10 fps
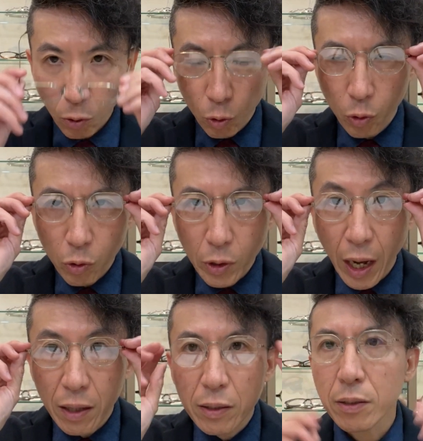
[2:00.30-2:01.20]
このよう
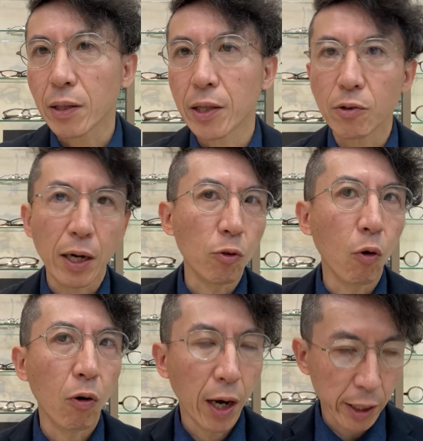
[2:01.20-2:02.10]
なサイズ感
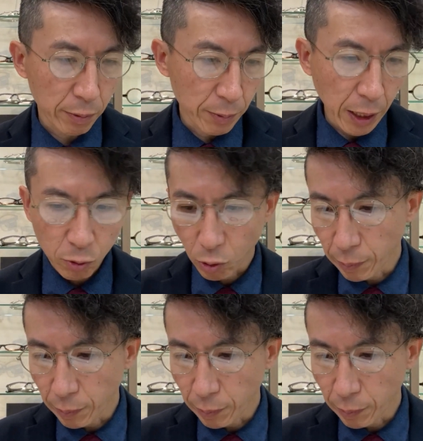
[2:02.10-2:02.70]
のアイテムになって